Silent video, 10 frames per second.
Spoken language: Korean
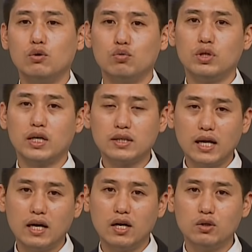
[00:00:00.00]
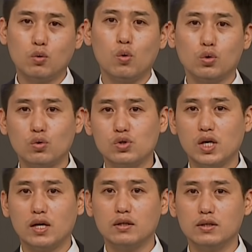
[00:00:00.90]
우리가 살아가는
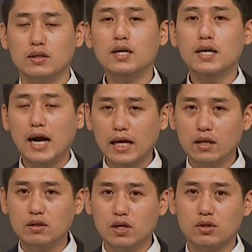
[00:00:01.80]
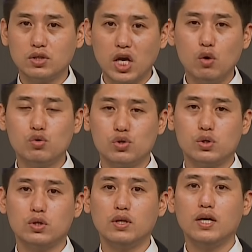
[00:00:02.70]
공동체에는 하나님께서
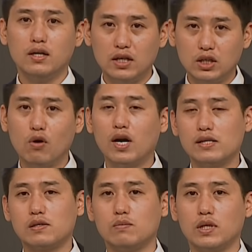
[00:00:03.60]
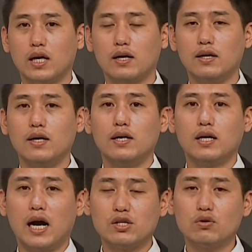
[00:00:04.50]
세워주신 리더가 있습니다.
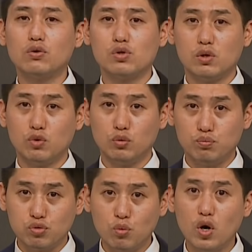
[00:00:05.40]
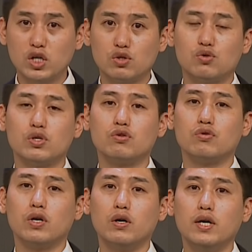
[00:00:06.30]
가정으로 치면 부모가 있을 수
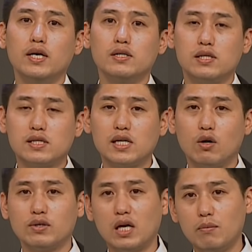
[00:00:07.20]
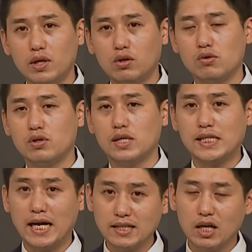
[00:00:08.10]
있고요. 직장과 삶의 터전에
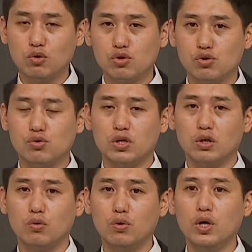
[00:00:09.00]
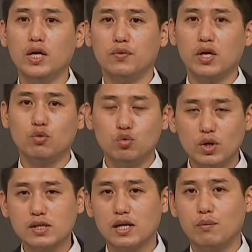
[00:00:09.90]
상사도 있을 수 있고 내
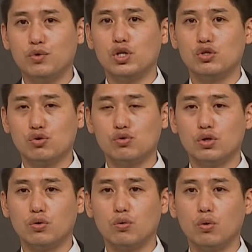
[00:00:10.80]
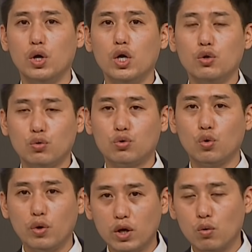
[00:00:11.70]
위에 사람들이 있을 수 있고 또
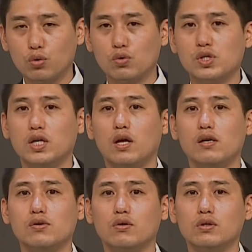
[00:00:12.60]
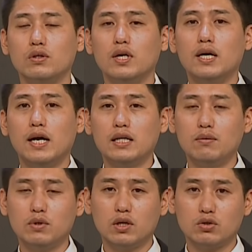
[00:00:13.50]
교회 공동체 내에서는
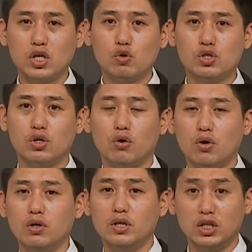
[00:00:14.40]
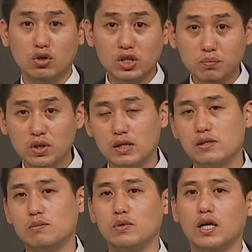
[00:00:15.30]
하나님께서 세우신 여러 리더십들이
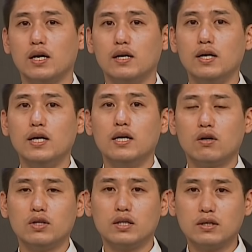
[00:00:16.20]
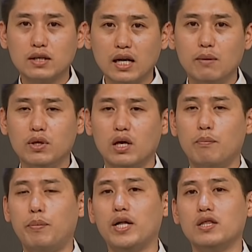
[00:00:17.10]
있습니다. 그러나 그 사람에
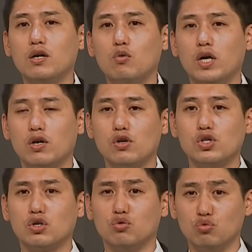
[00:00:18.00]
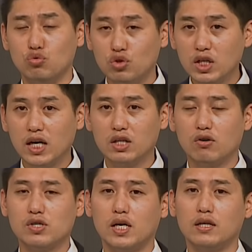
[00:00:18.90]
대한 판단과 결정은 우리가 하는
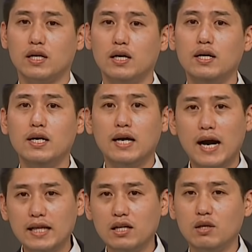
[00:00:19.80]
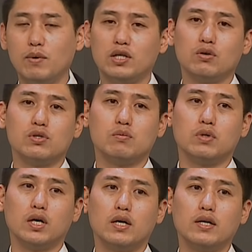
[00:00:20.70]
것이 아니라 하나님이 하는
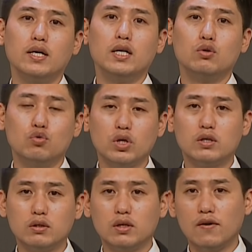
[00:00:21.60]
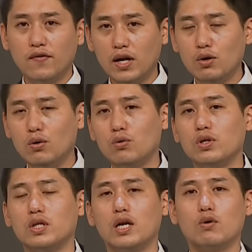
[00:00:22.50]
것입니다. 우리가 그들의 팔로우로
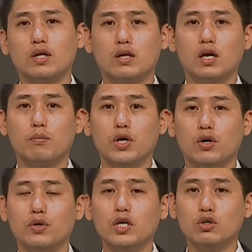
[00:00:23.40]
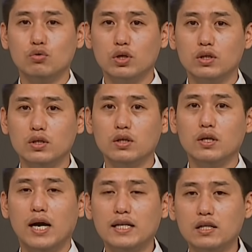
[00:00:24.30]
있다라고 한다면 우리는
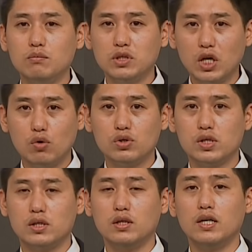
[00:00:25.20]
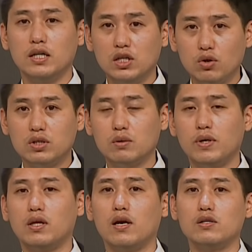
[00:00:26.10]
하나님이 세우신
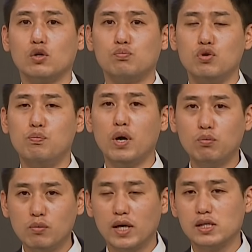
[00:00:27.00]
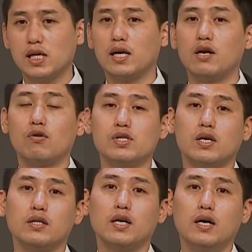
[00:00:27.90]
리더십에 대해서 불평불만을 제기할 것이
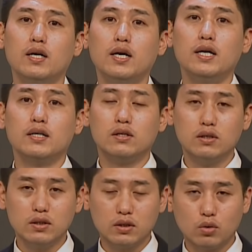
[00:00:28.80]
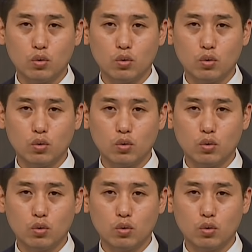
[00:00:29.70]
아니라 그들을